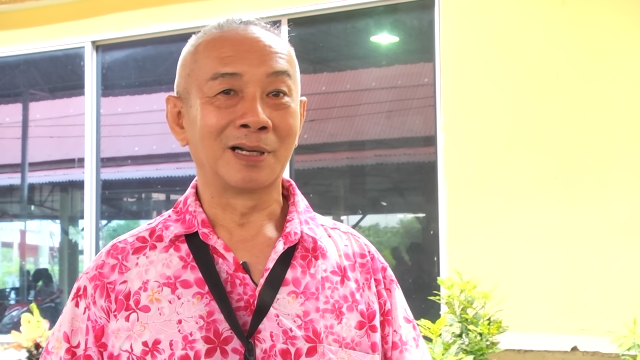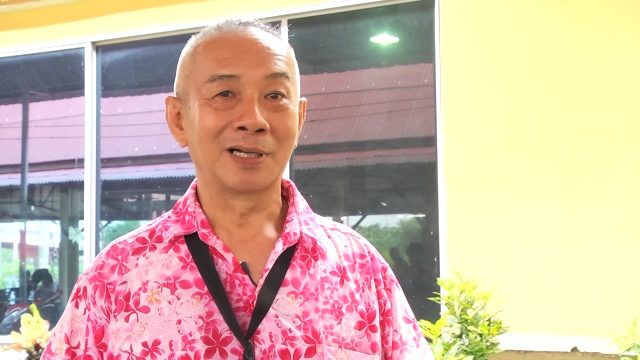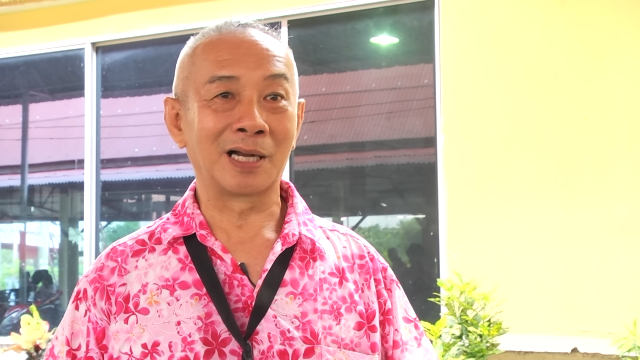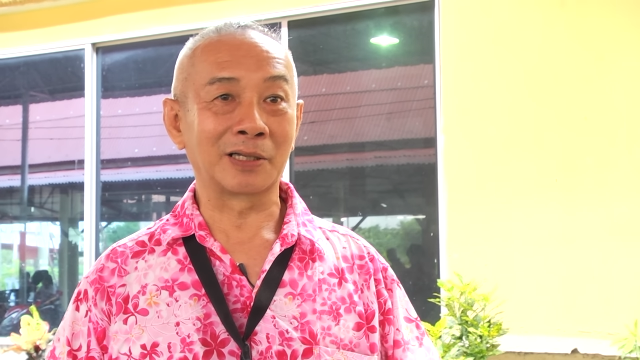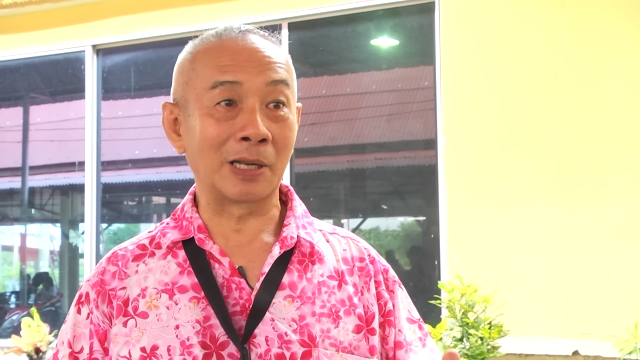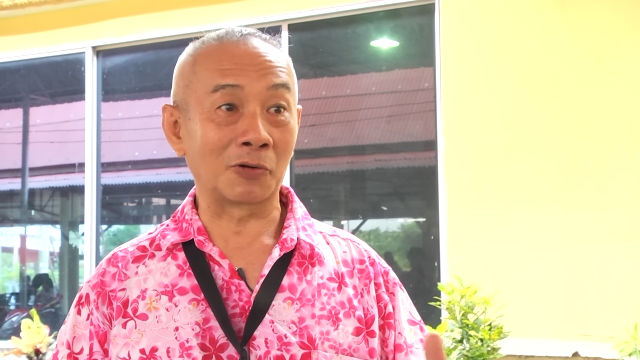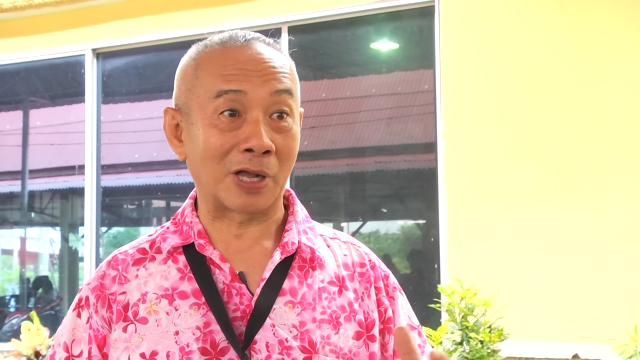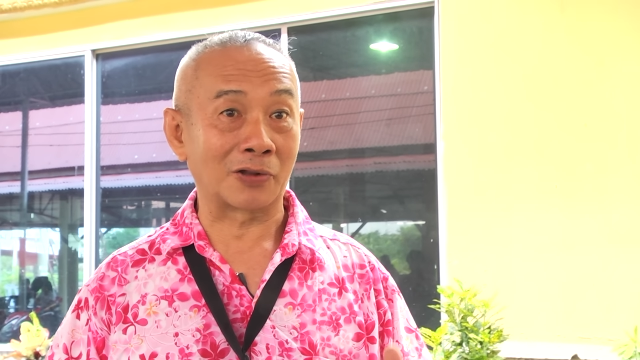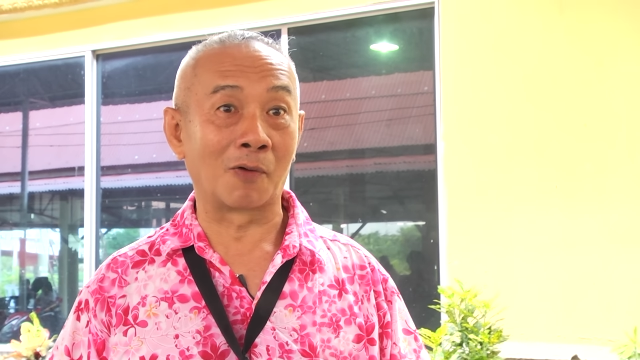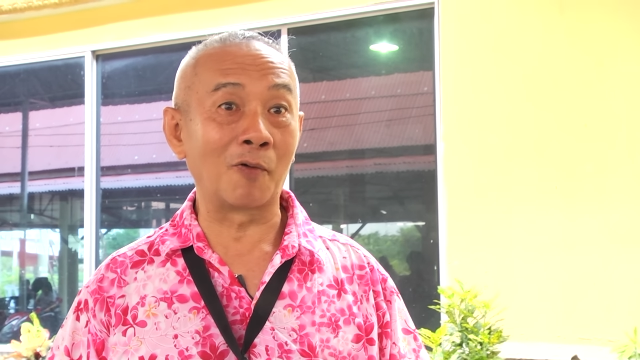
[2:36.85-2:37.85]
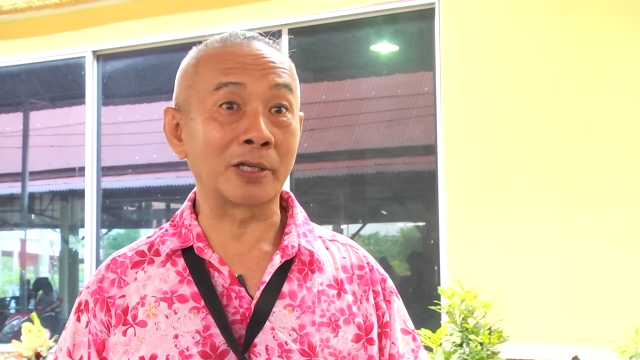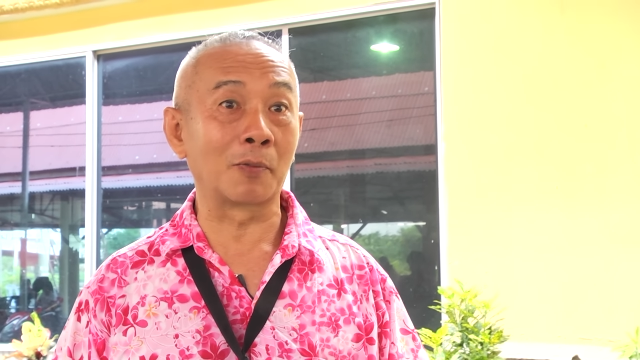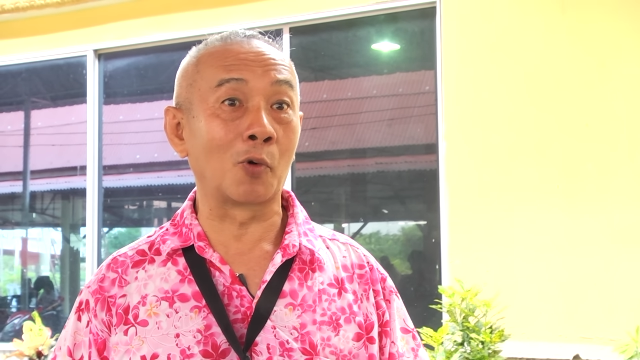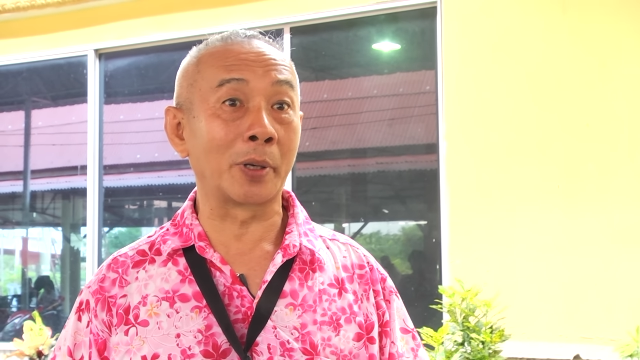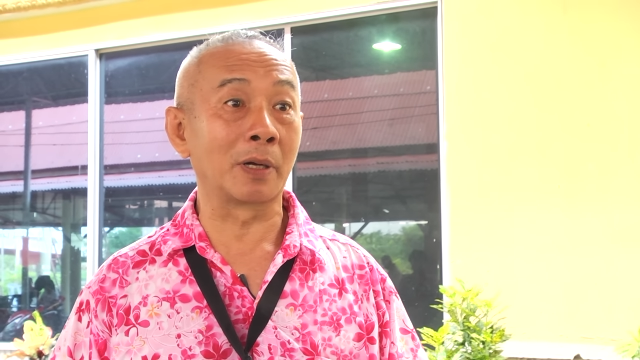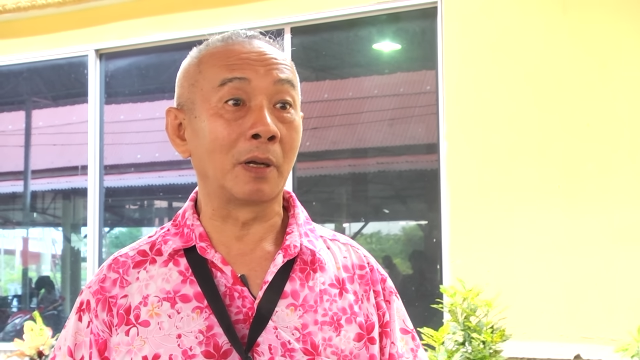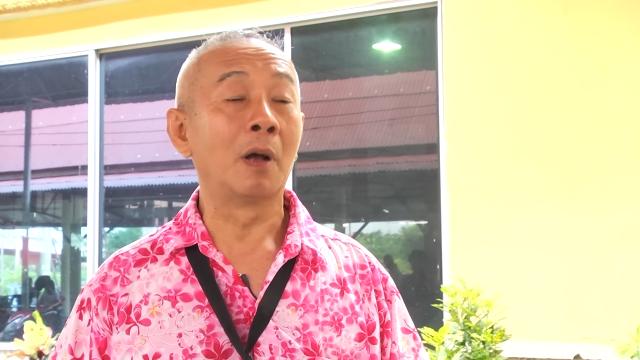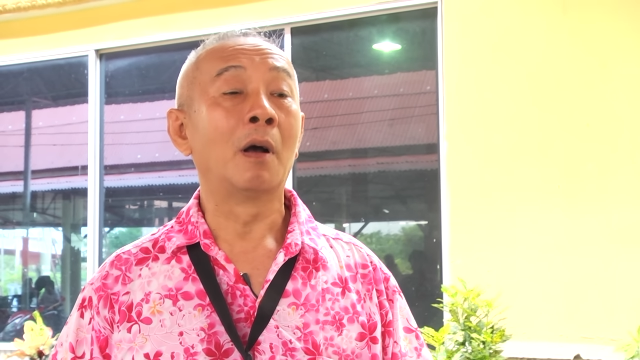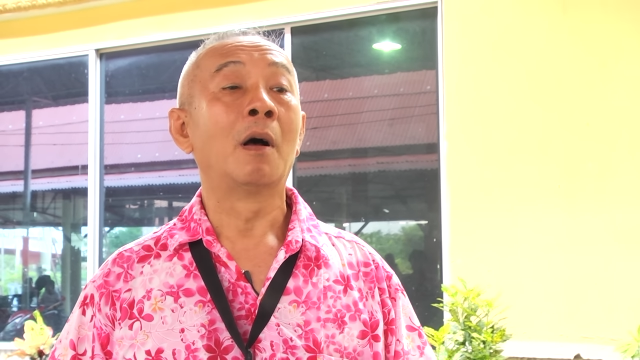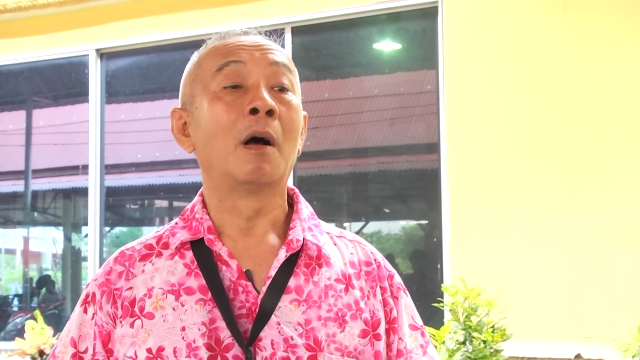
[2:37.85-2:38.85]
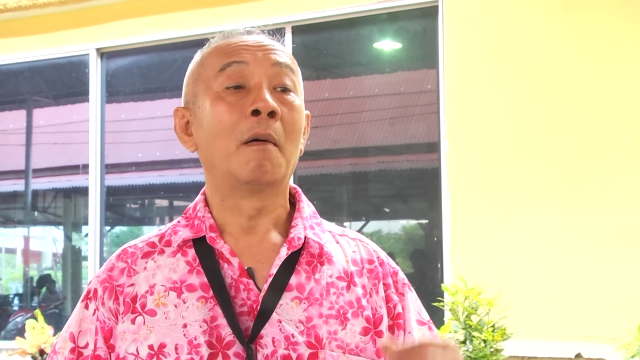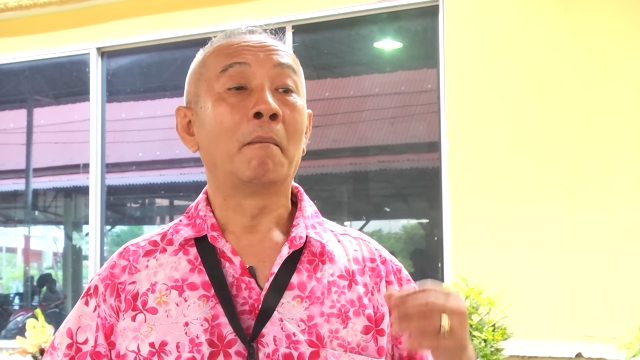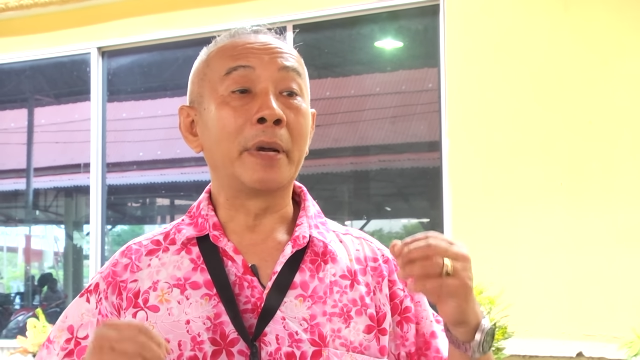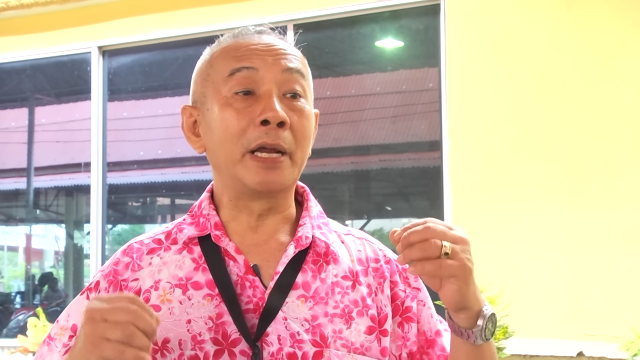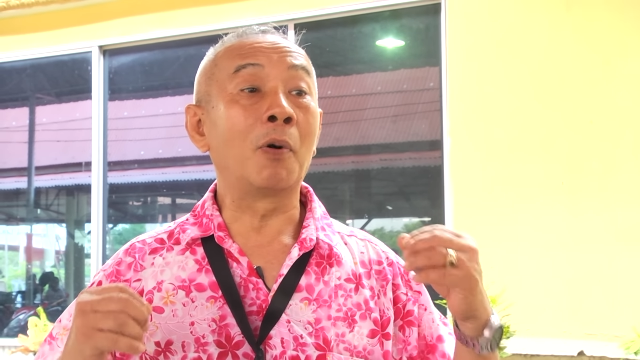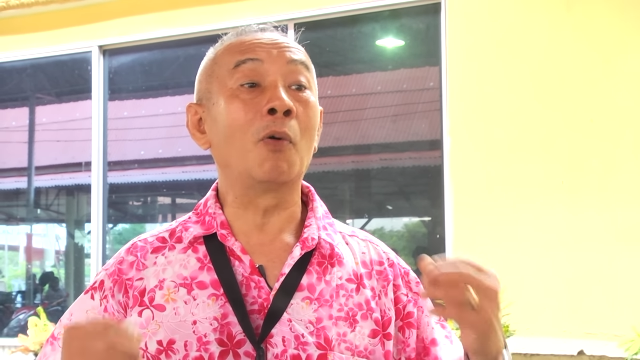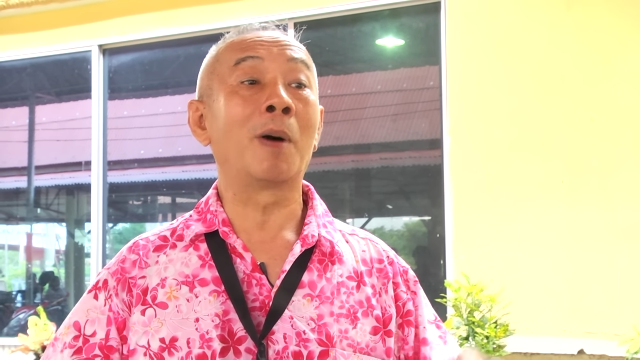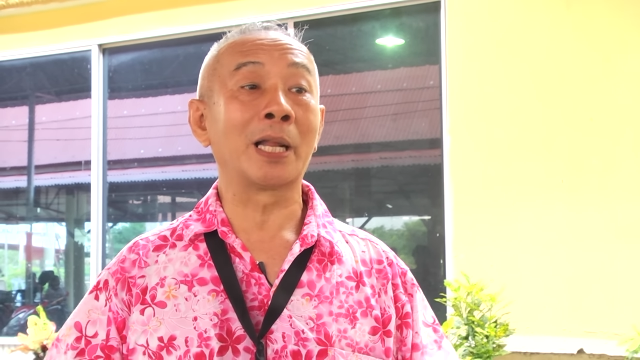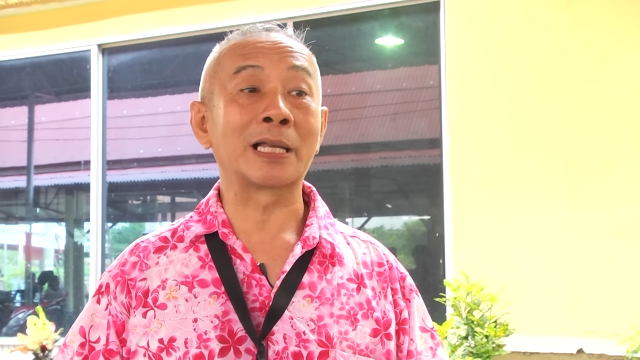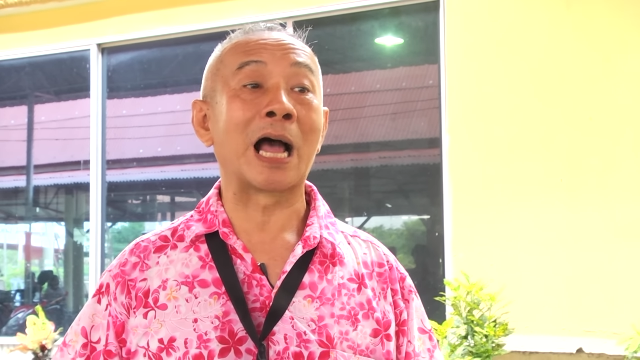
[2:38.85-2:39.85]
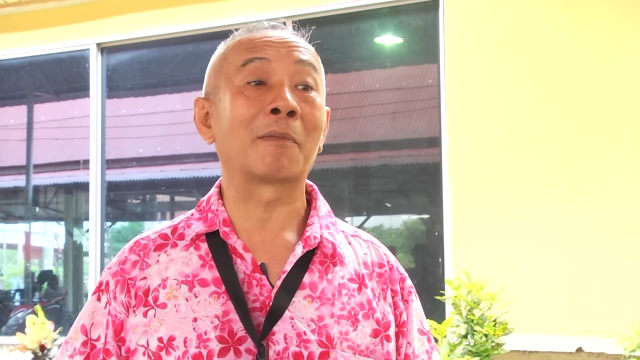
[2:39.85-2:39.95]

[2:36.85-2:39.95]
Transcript: เครื่องที่เราสะสมไว้จำนวนหนึ่ง มีผู้บริจาค